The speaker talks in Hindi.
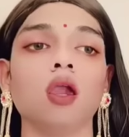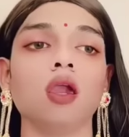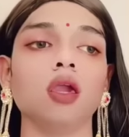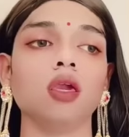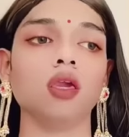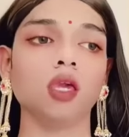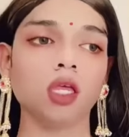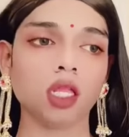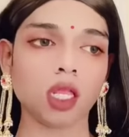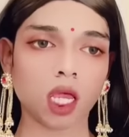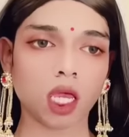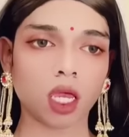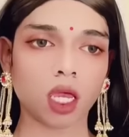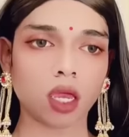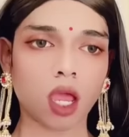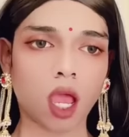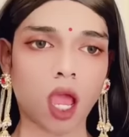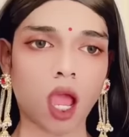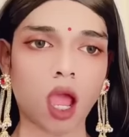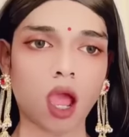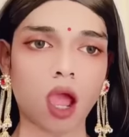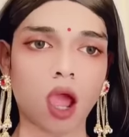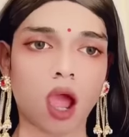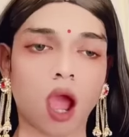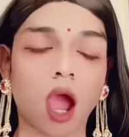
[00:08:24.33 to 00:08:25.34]
ये देखिए
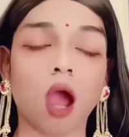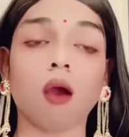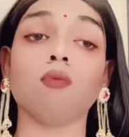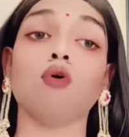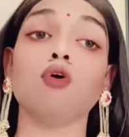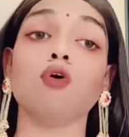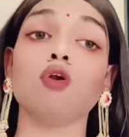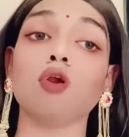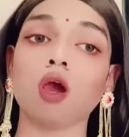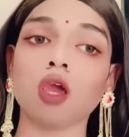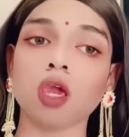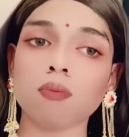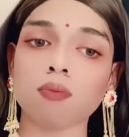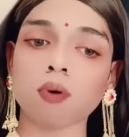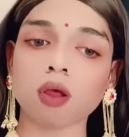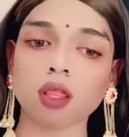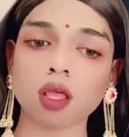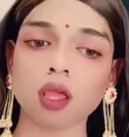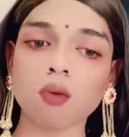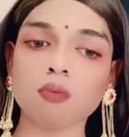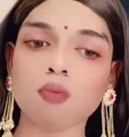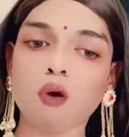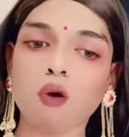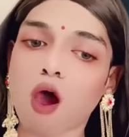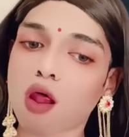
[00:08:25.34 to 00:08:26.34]
हमको नहीं पता
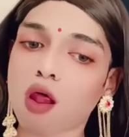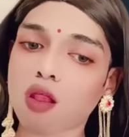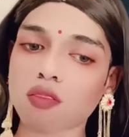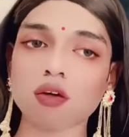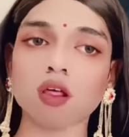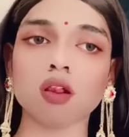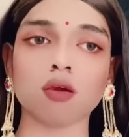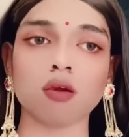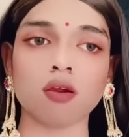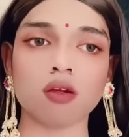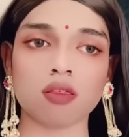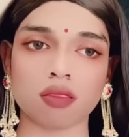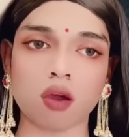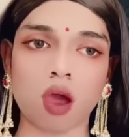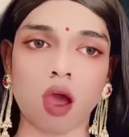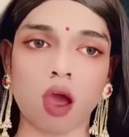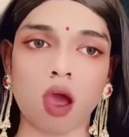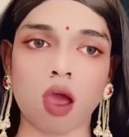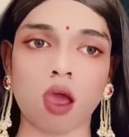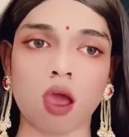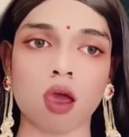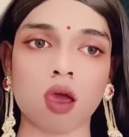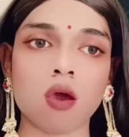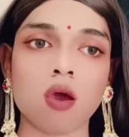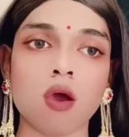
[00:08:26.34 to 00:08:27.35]
ये पार्सल किसका
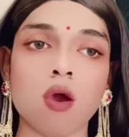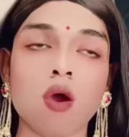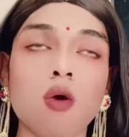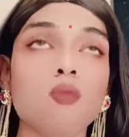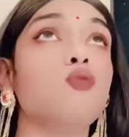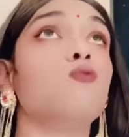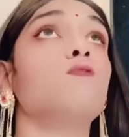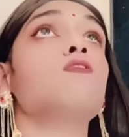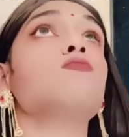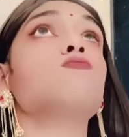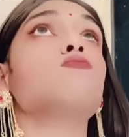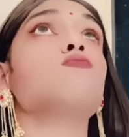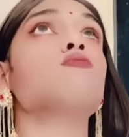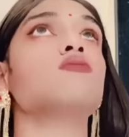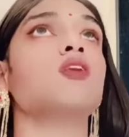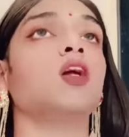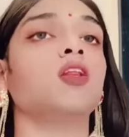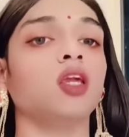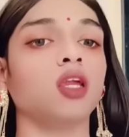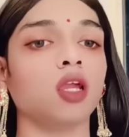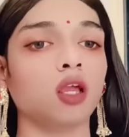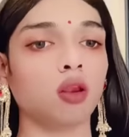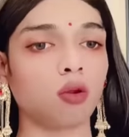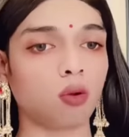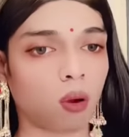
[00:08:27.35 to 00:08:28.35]
है पूरी
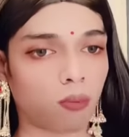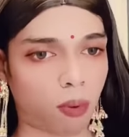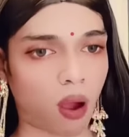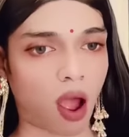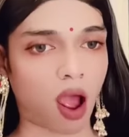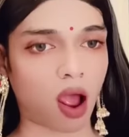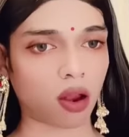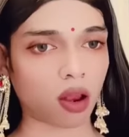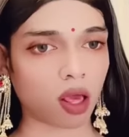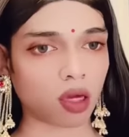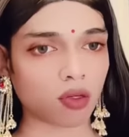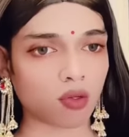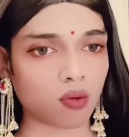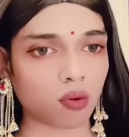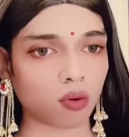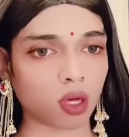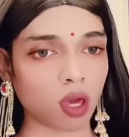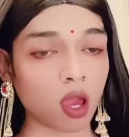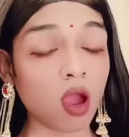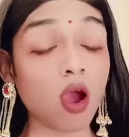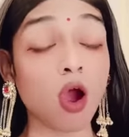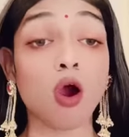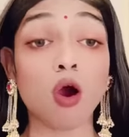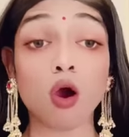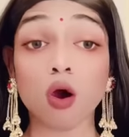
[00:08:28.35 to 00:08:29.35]
सोसाइटी के लोग बाहर आ चुके
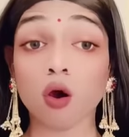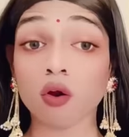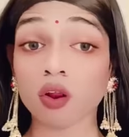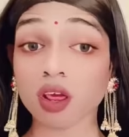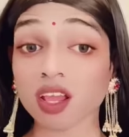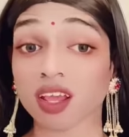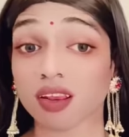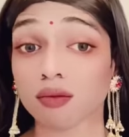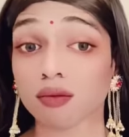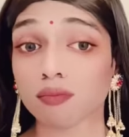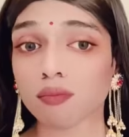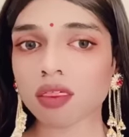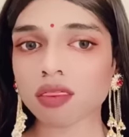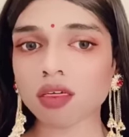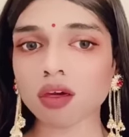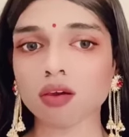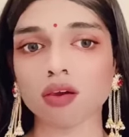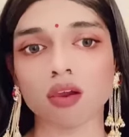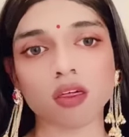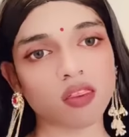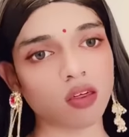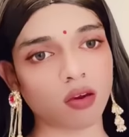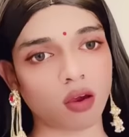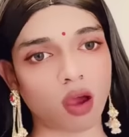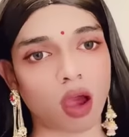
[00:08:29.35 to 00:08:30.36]
हैं और इनमें से
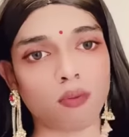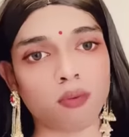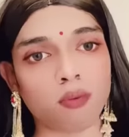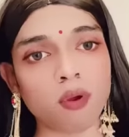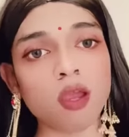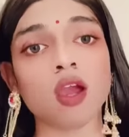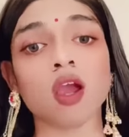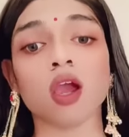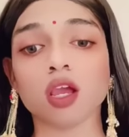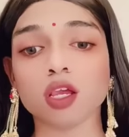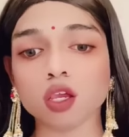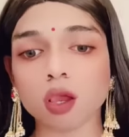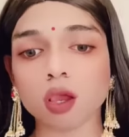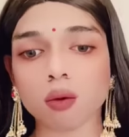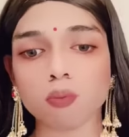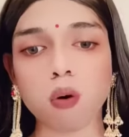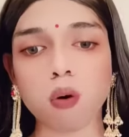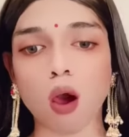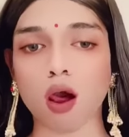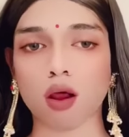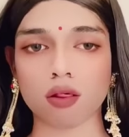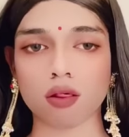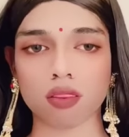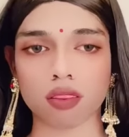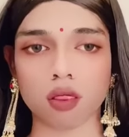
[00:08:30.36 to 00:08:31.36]
किसी का भी ये
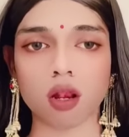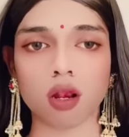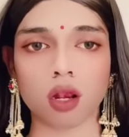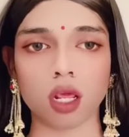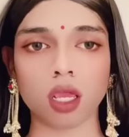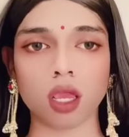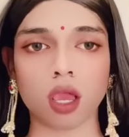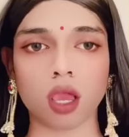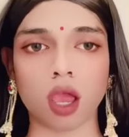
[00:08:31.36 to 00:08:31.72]
पार्सल नहीं